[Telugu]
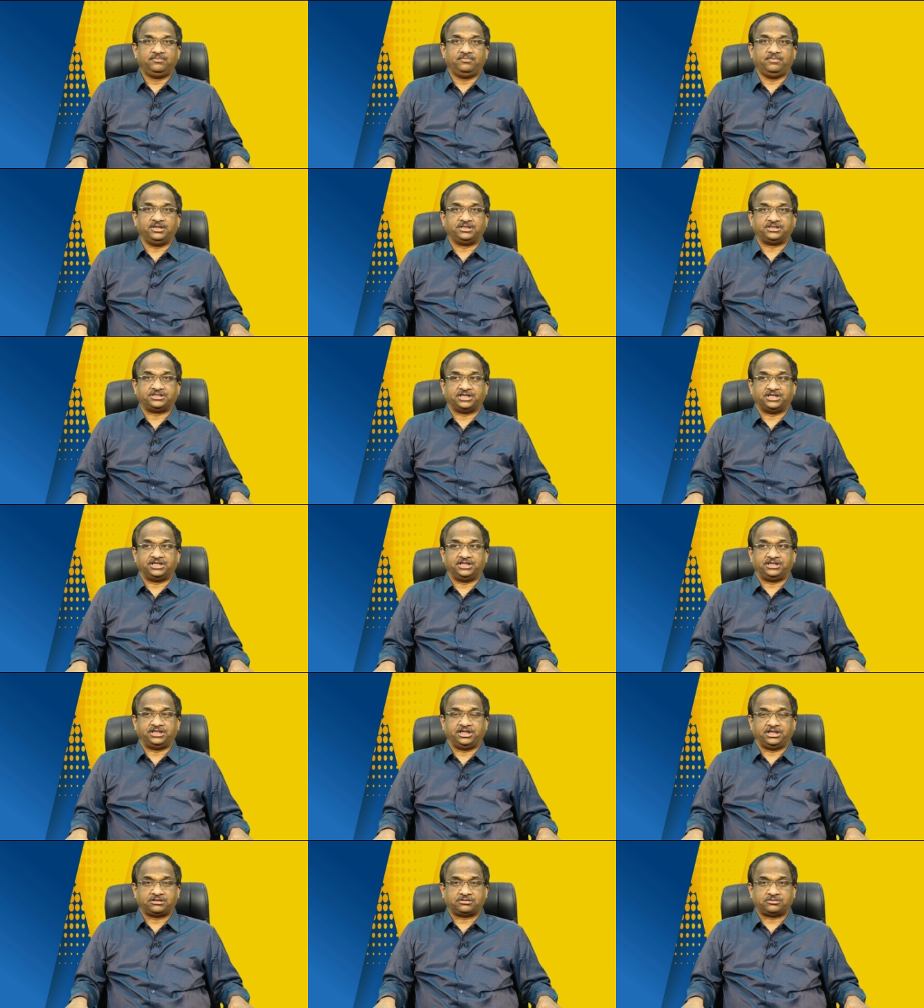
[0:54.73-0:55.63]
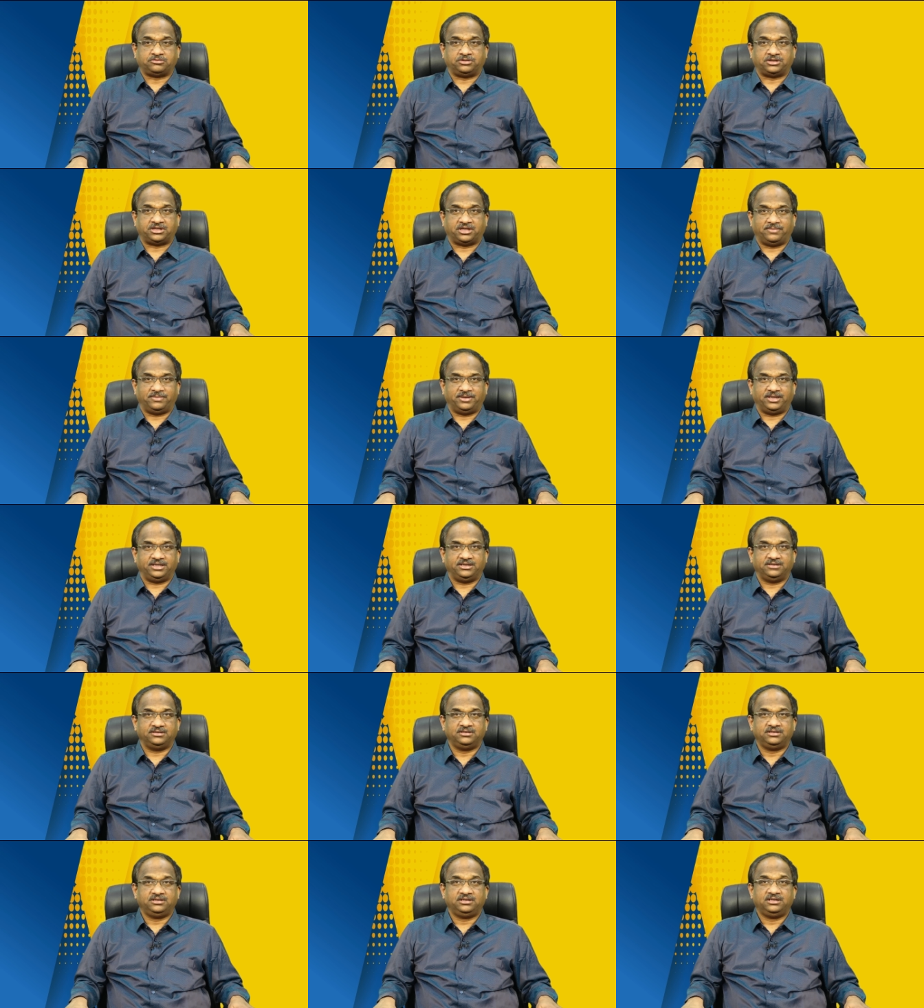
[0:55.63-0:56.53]
మేము చర్య తీసుకుంటామని
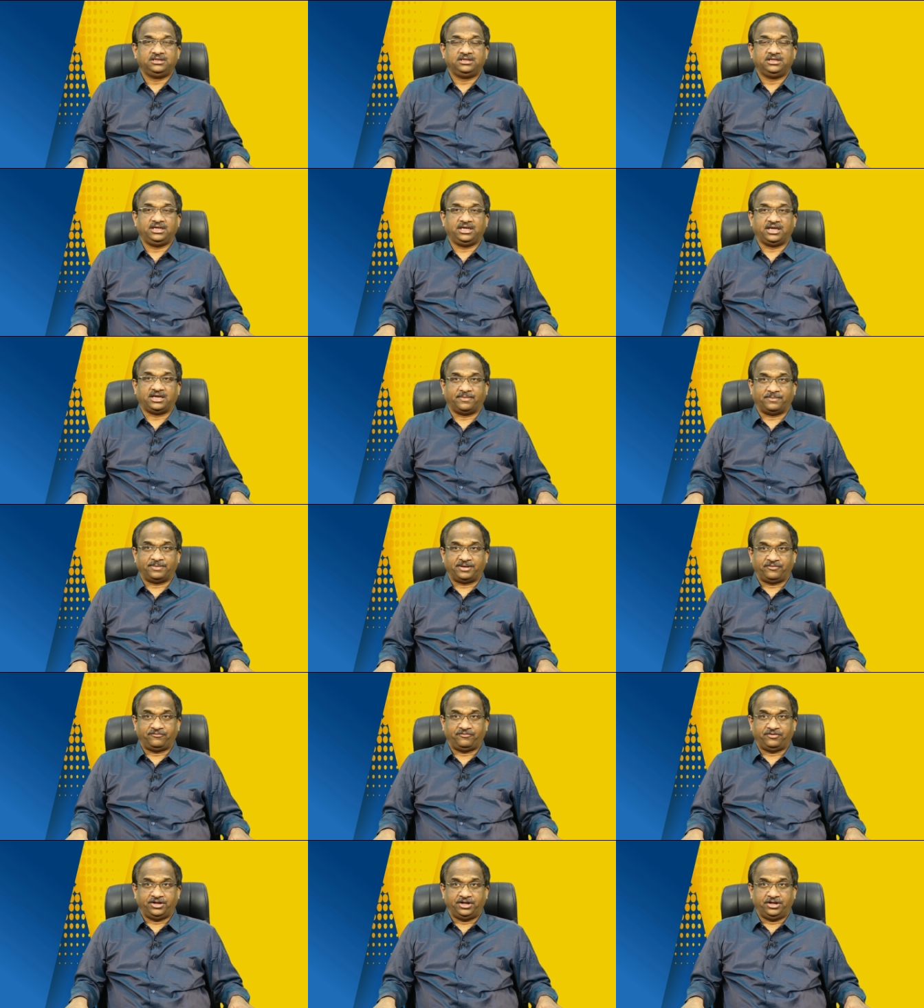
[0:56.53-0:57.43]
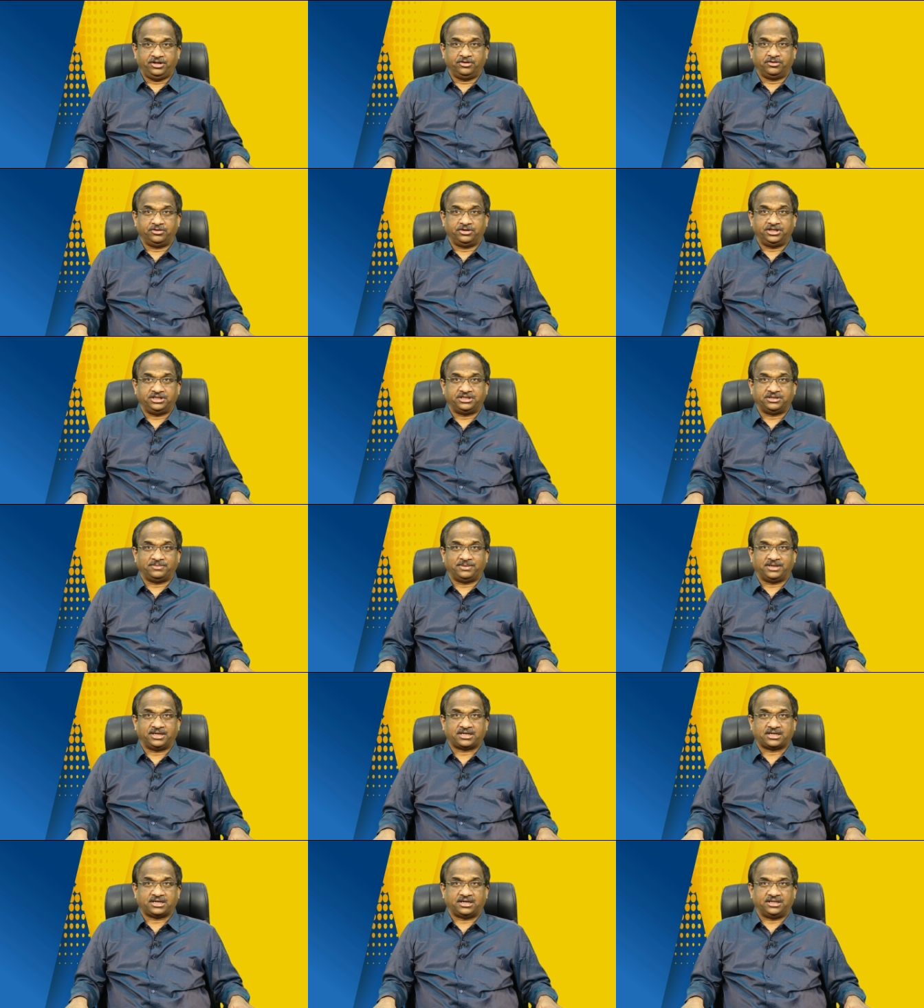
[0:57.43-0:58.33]
ఇక మరి వీడియో
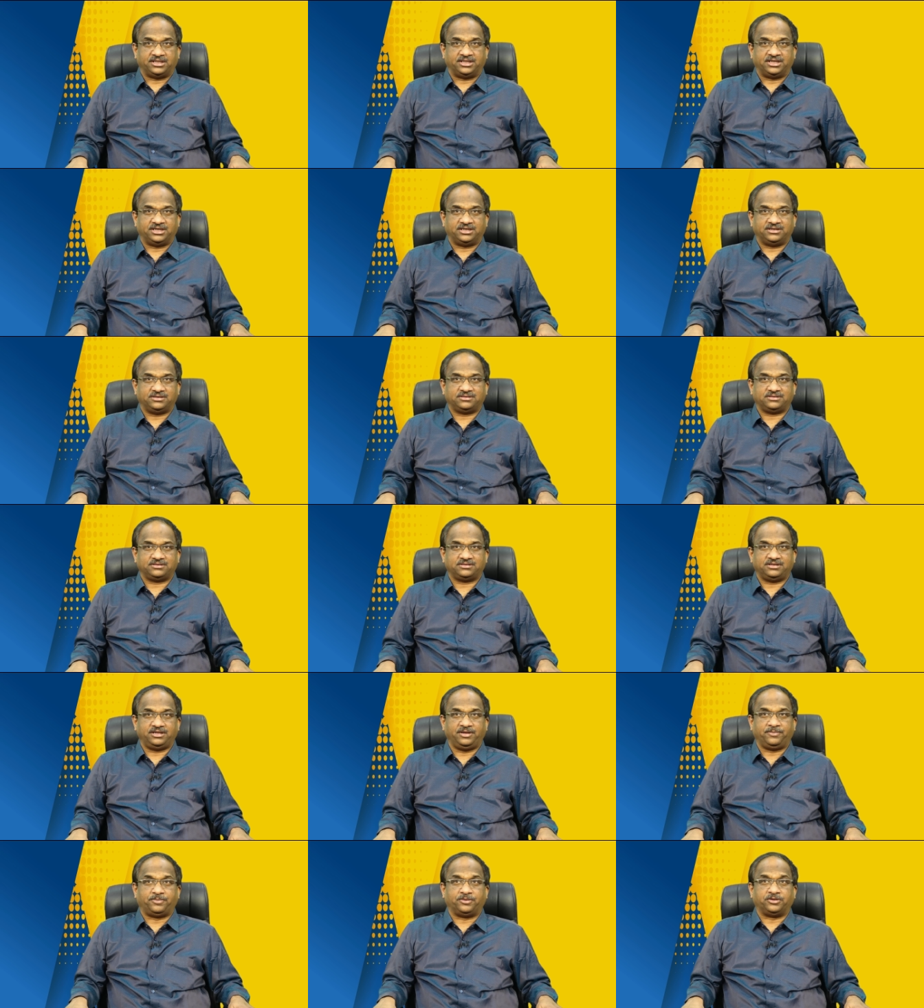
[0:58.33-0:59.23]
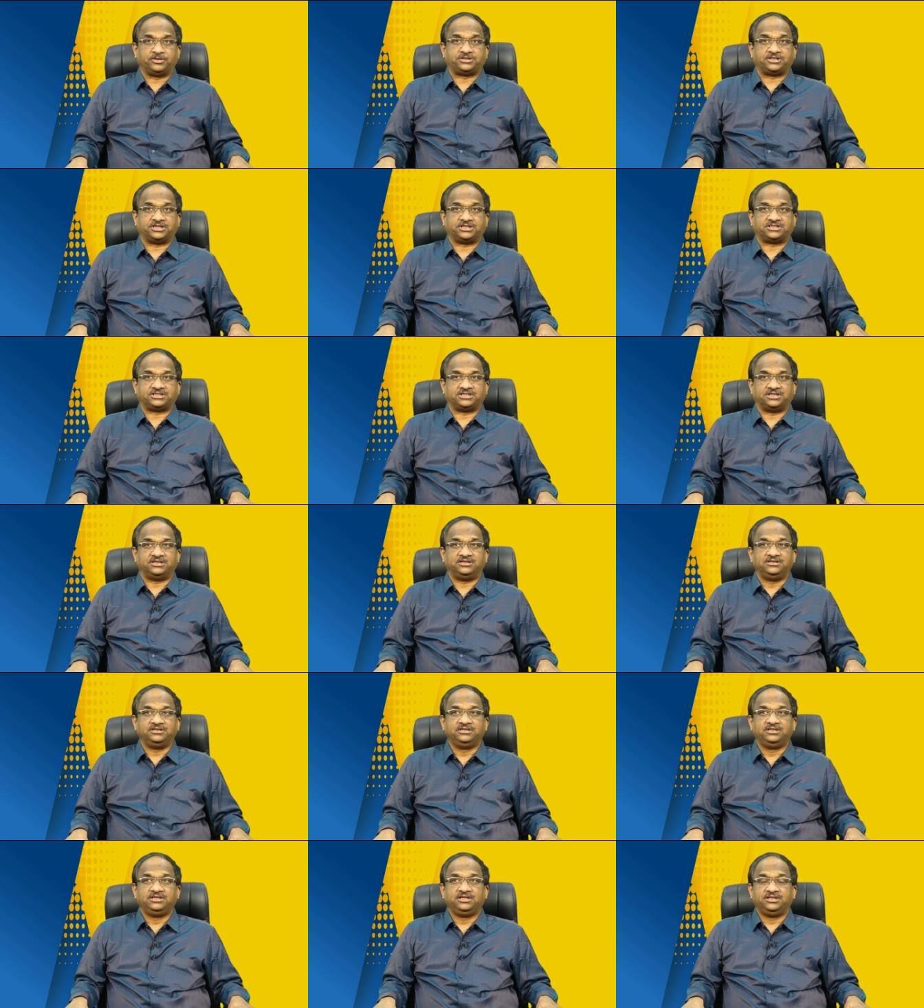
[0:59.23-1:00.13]
నిజమా కాదా ఇప్పుడు చర్చ
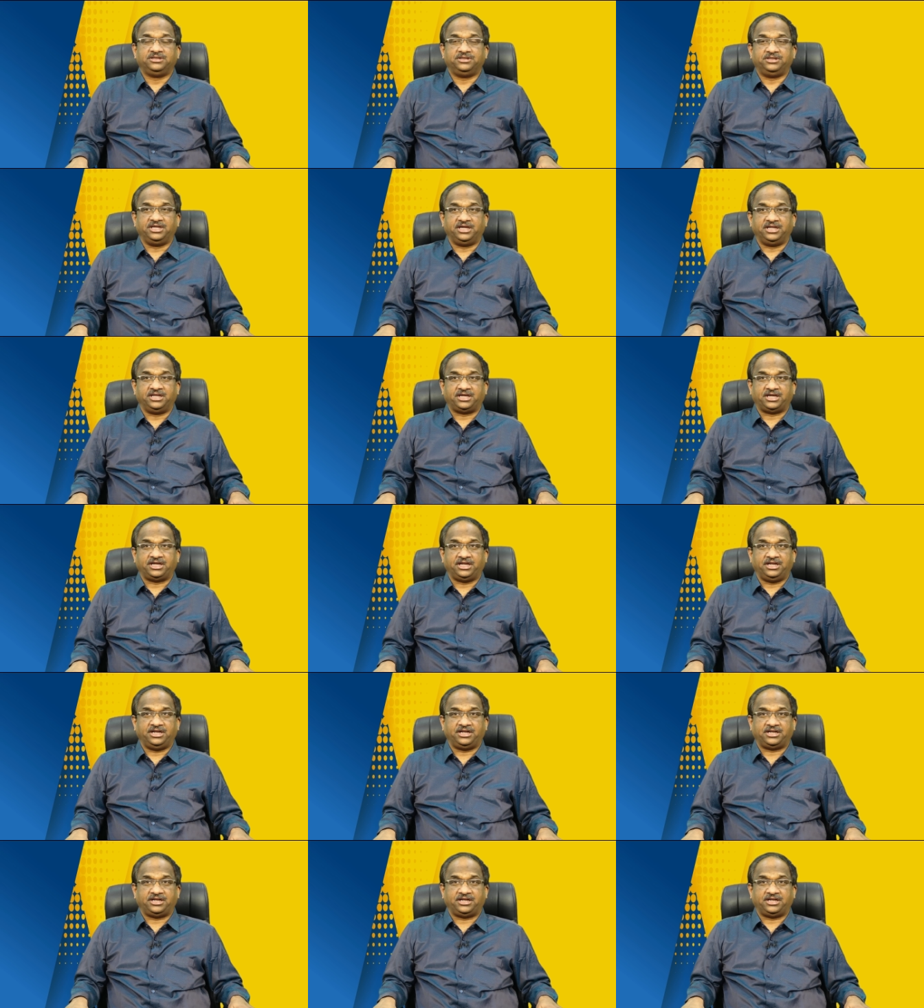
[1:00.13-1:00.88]
దీనికి